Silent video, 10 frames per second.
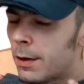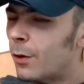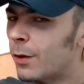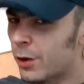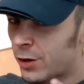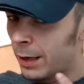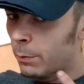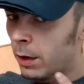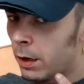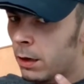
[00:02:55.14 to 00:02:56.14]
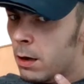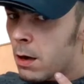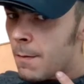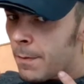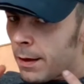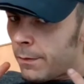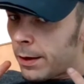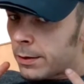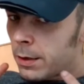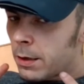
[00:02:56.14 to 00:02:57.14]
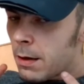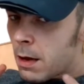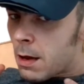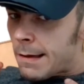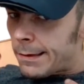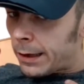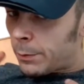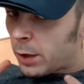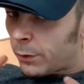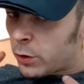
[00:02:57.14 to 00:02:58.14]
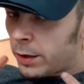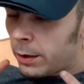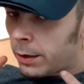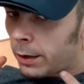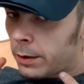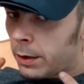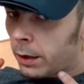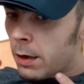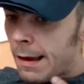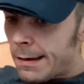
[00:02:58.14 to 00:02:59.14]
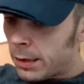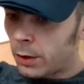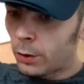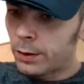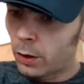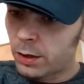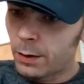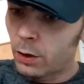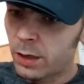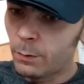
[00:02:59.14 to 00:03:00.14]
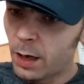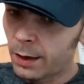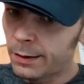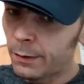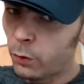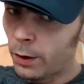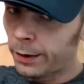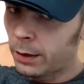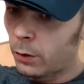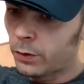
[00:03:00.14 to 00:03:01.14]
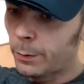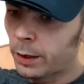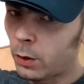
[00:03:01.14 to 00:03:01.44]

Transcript: Oder Steinmeier. Werden sie, da gibt's auch verschiedene Charaktere. Sie können daraus aus dem Lachen der vorherigen Aufnahmen